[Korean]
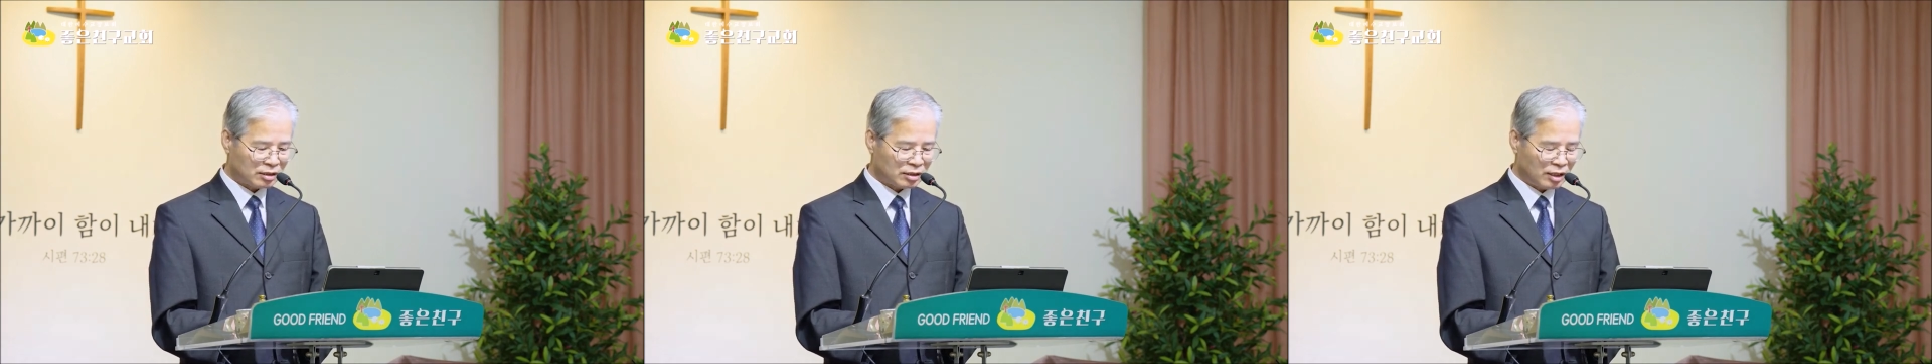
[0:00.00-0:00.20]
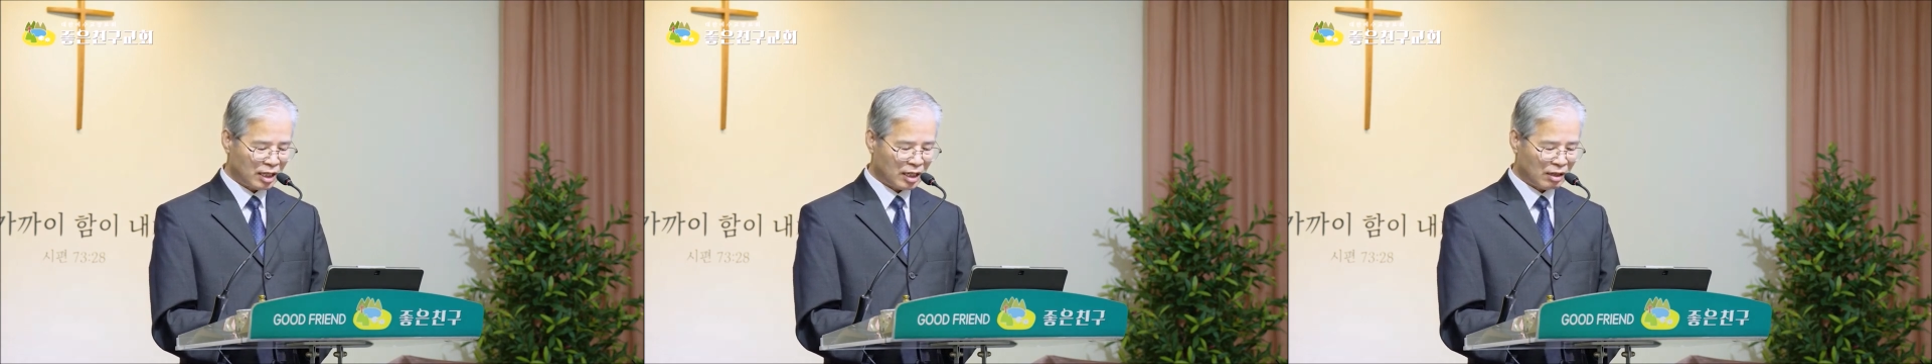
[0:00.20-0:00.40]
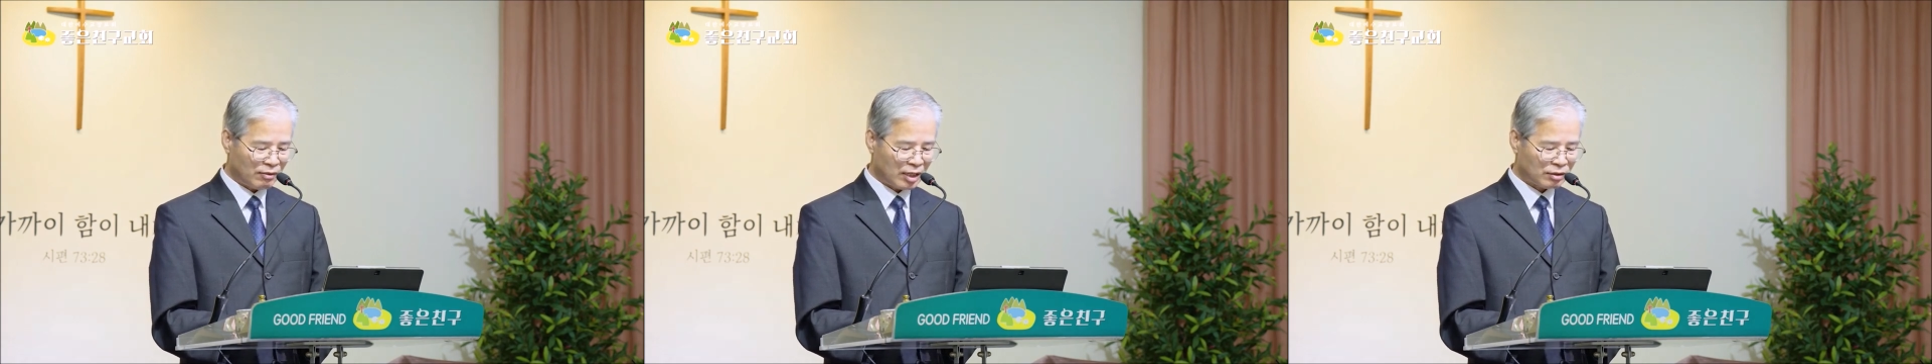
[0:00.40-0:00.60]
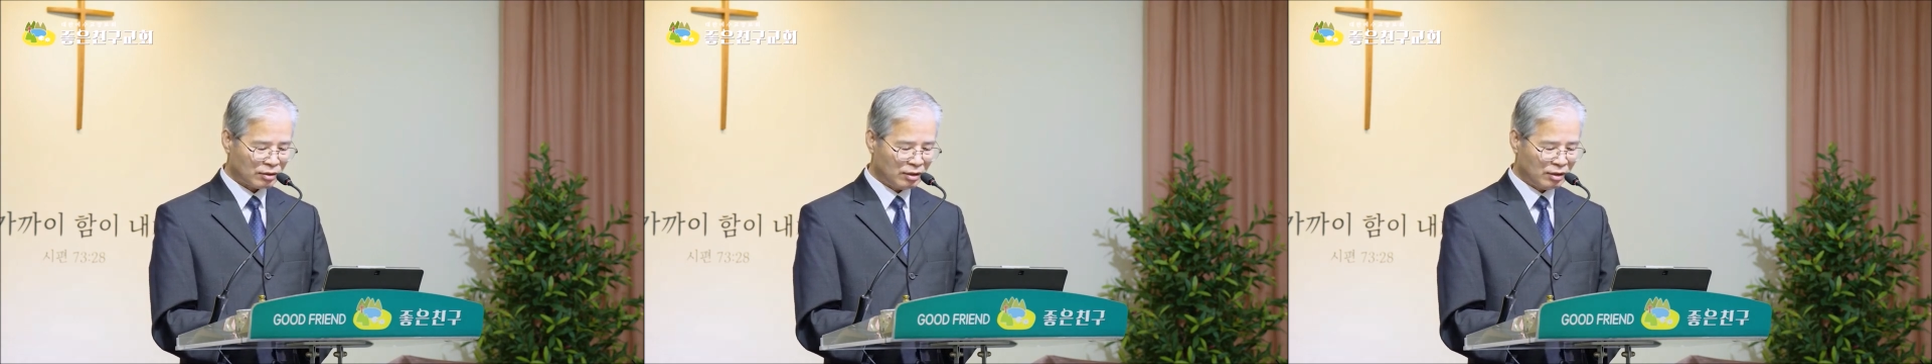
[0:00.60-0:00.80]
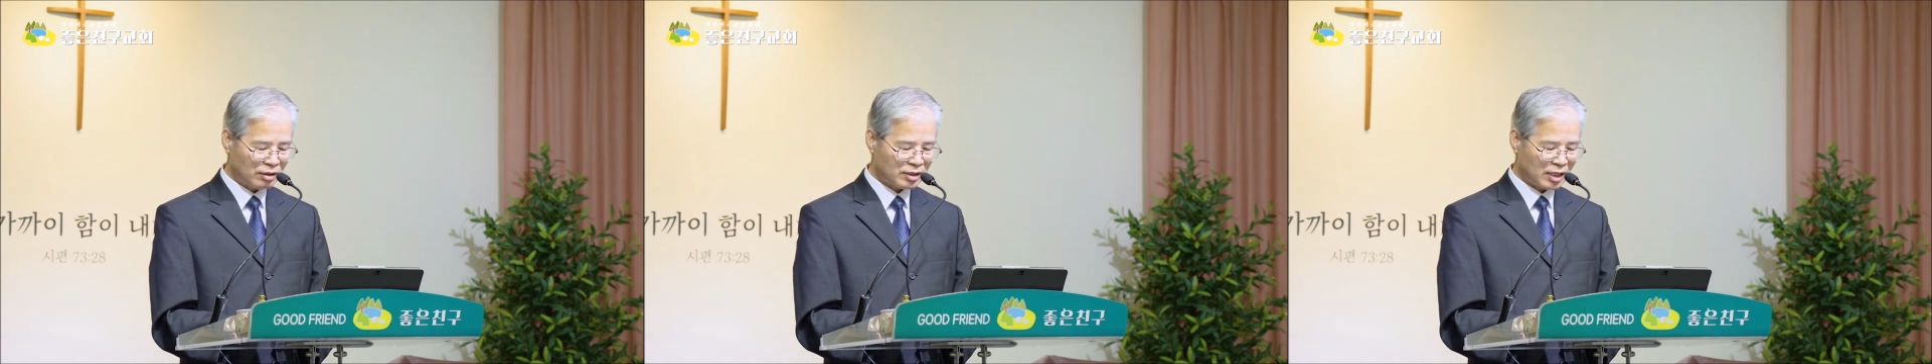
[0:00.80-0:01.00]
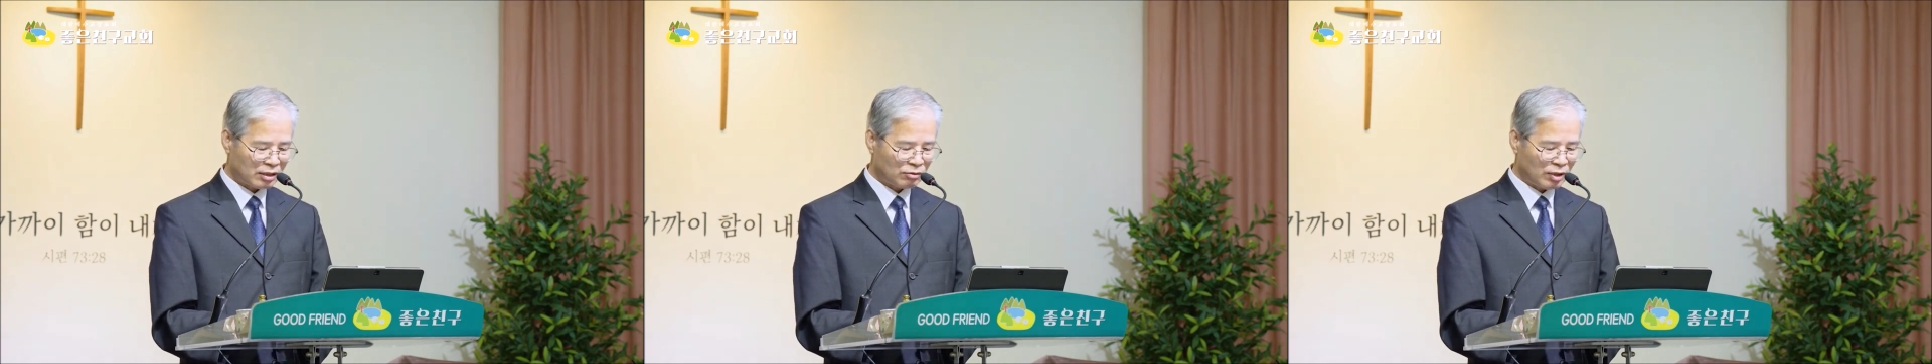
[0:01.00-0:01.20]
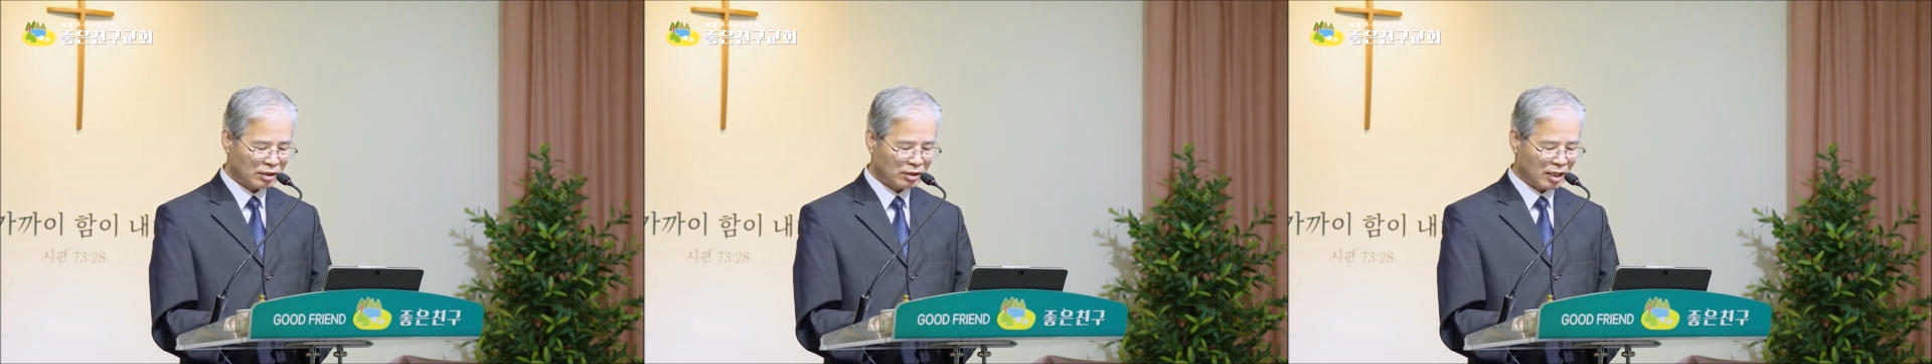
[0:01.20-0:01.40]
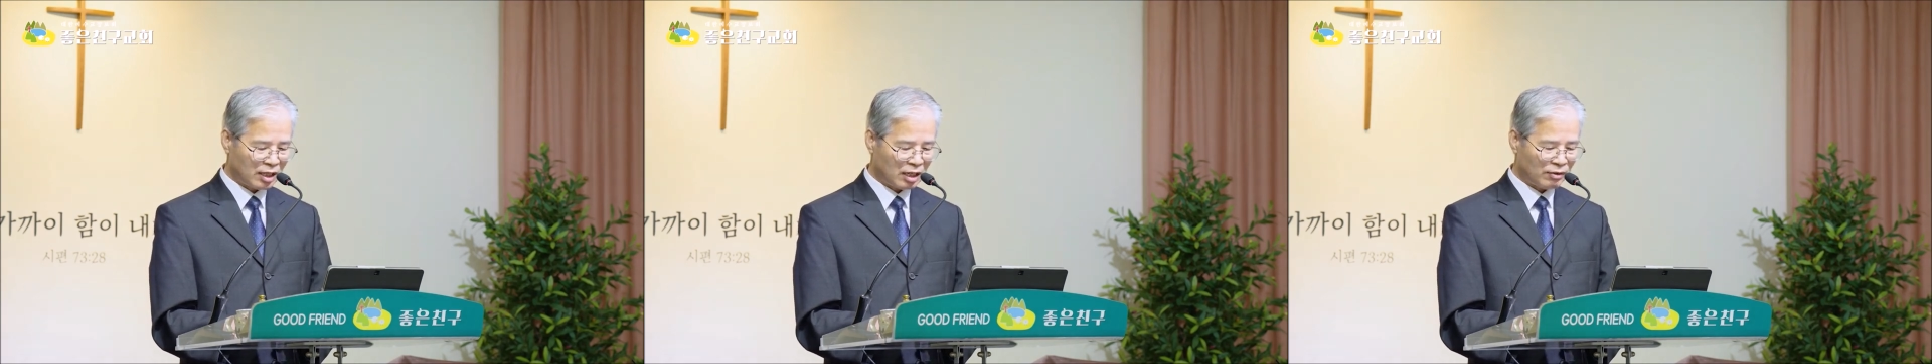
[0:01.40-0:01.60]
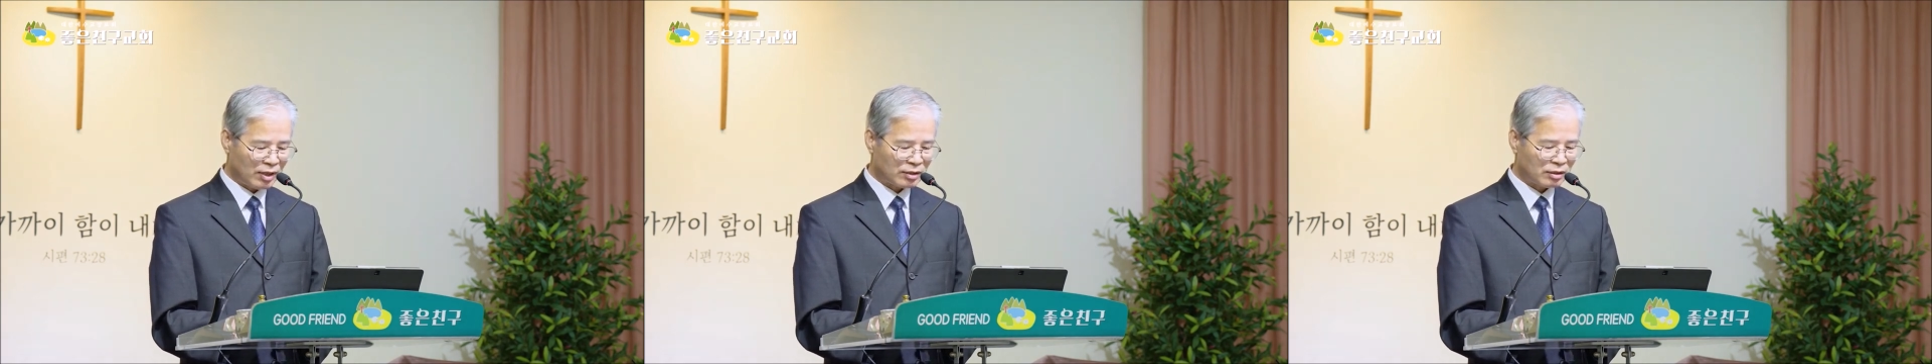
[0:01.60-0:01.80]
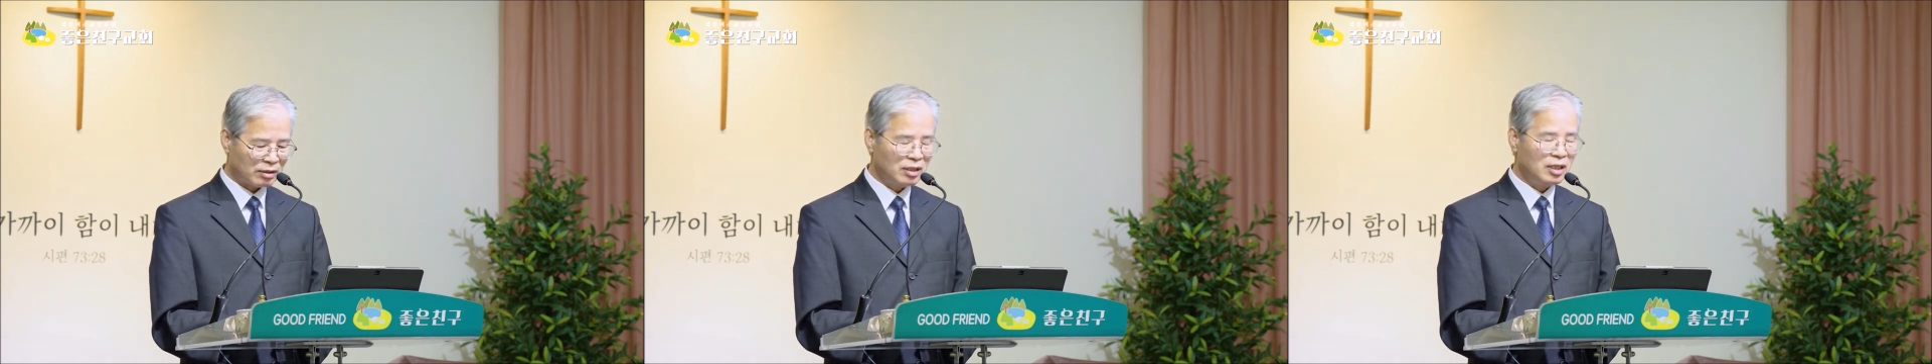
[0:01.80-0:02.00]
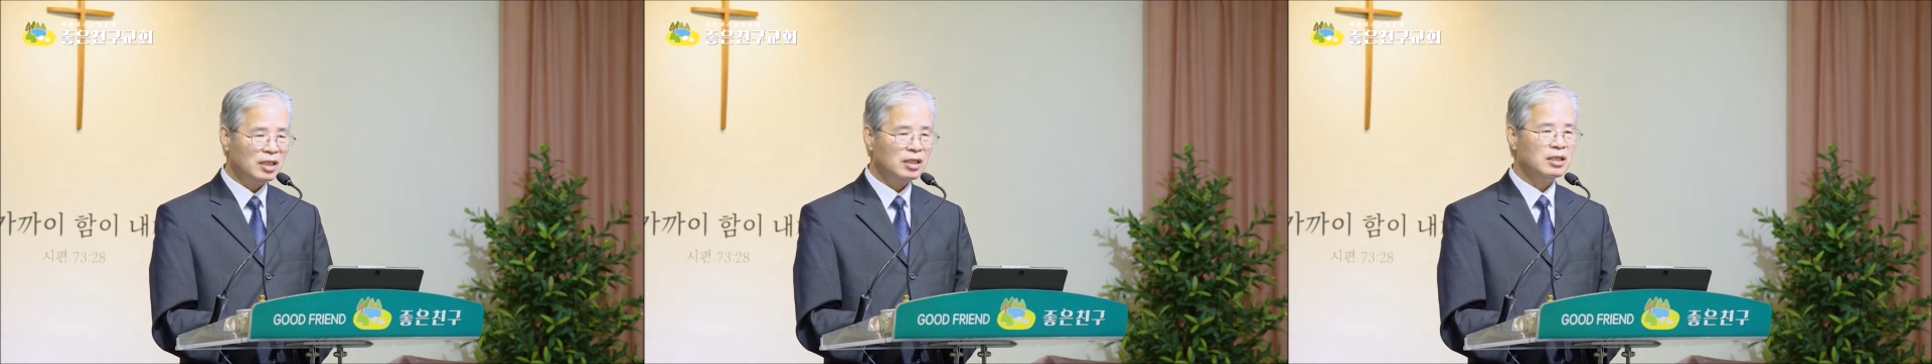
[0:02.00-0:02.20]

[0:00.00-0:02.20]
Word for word: 들에 나와서 산과 들에 나와서